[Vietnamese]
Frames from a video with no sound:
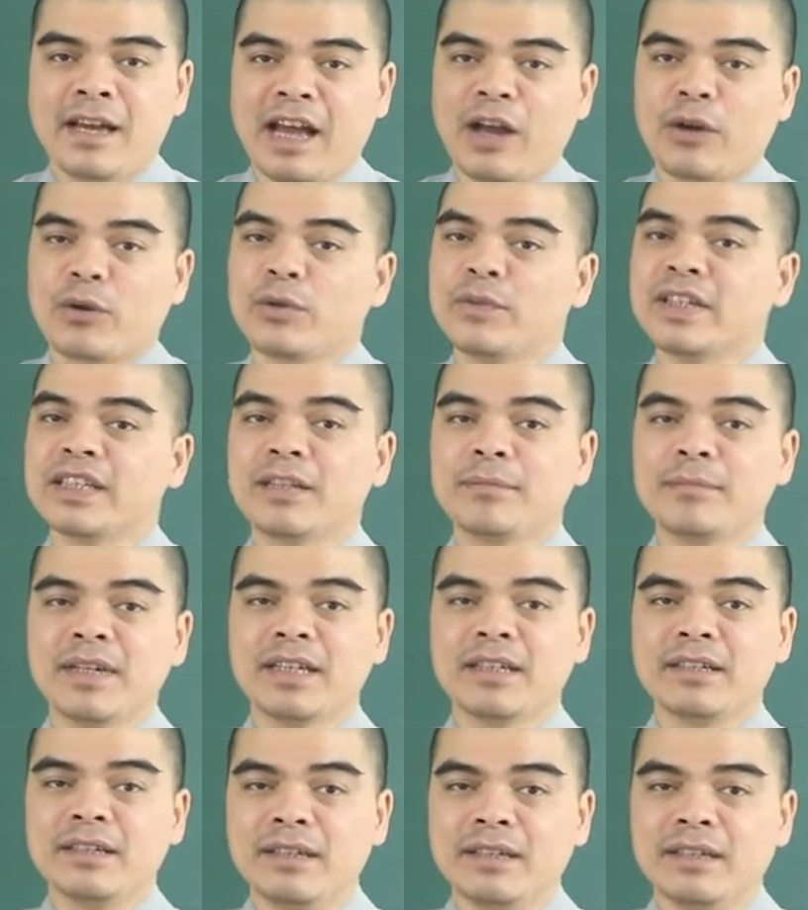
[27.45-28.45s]
À quý vị thân
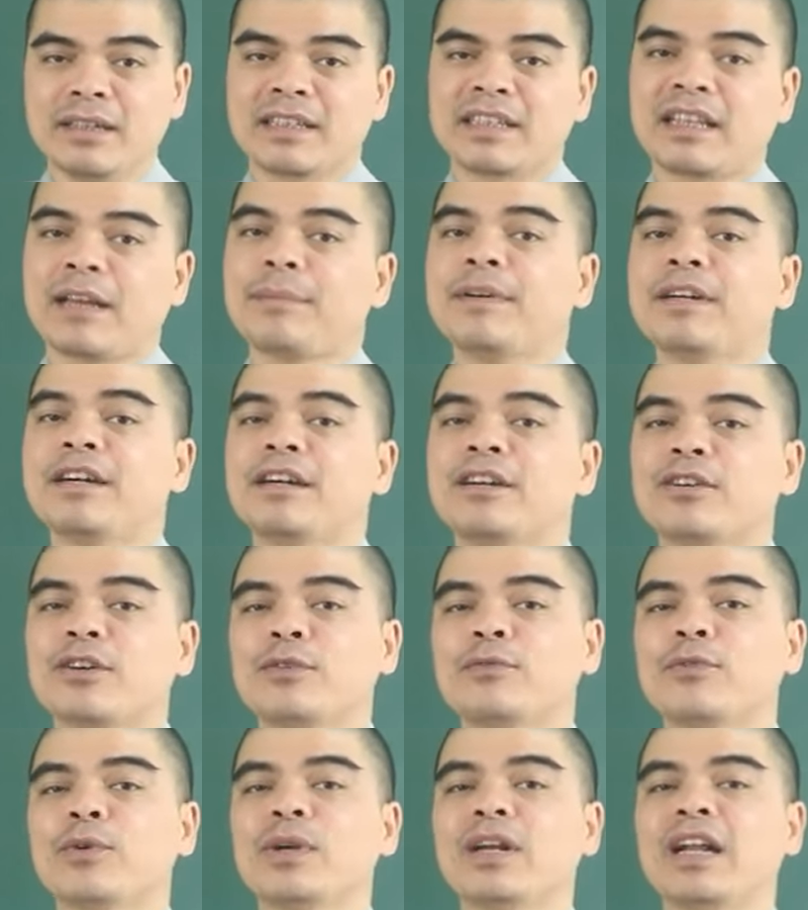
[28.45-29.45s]
mến, thắp hương
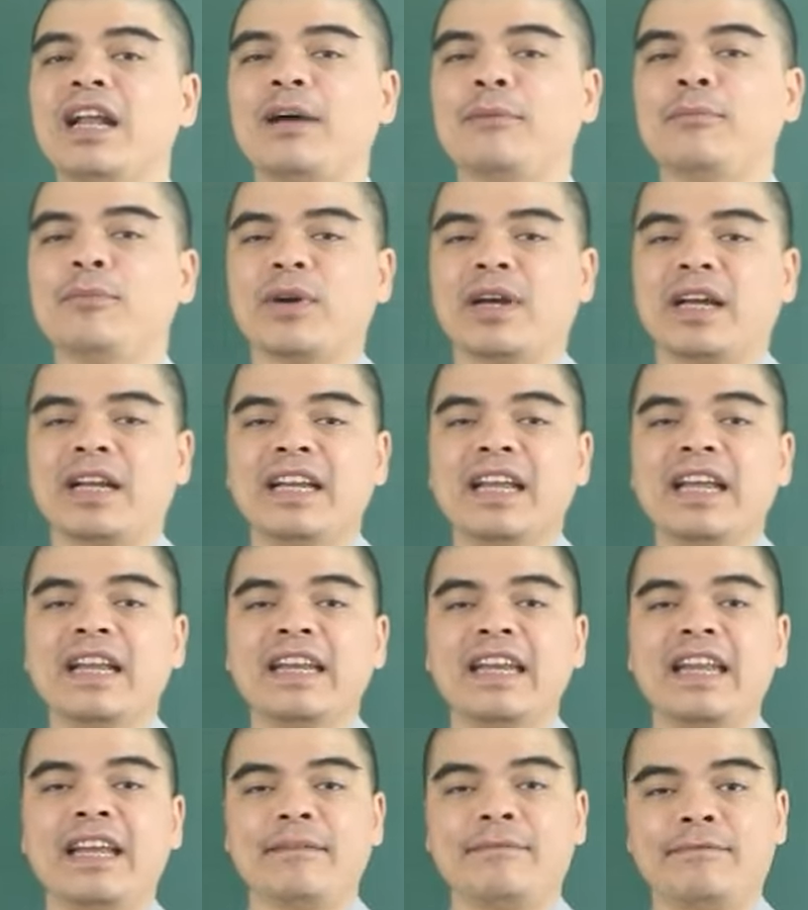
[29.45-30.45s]
nó vốn là một cái
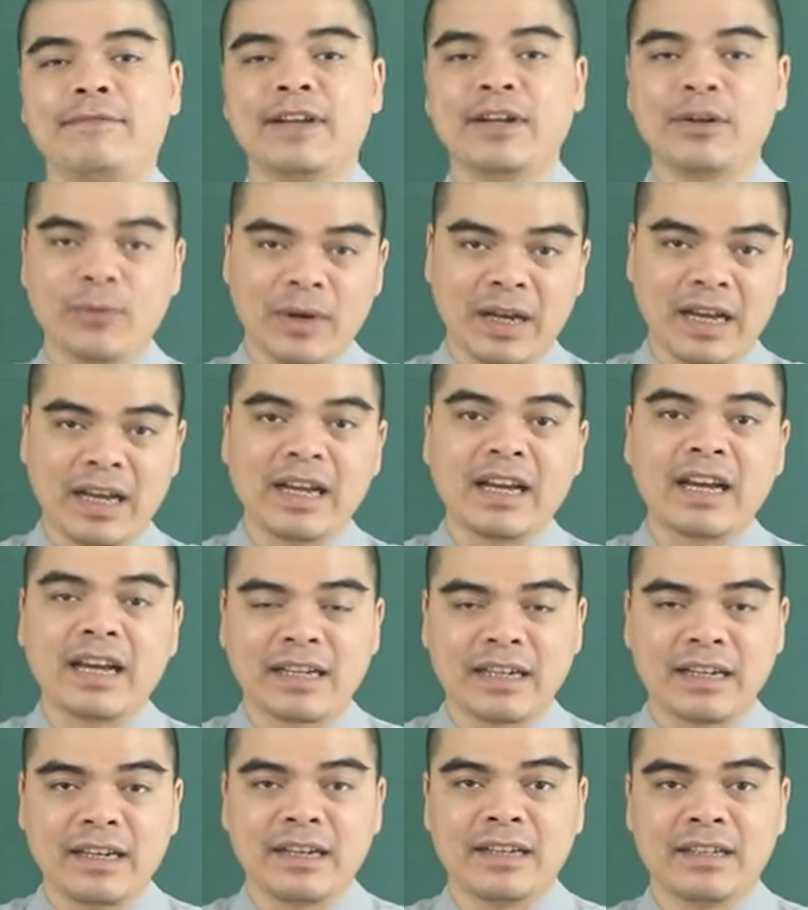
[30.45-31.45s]
nét đẹp văn hóa
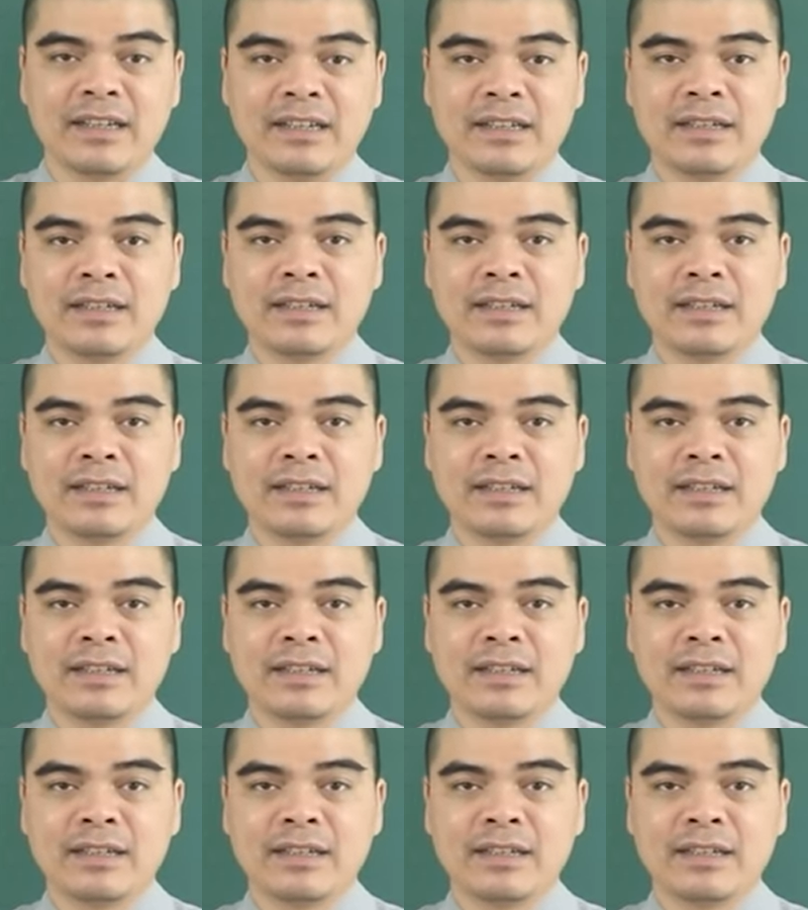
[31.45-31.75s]
ngàn đời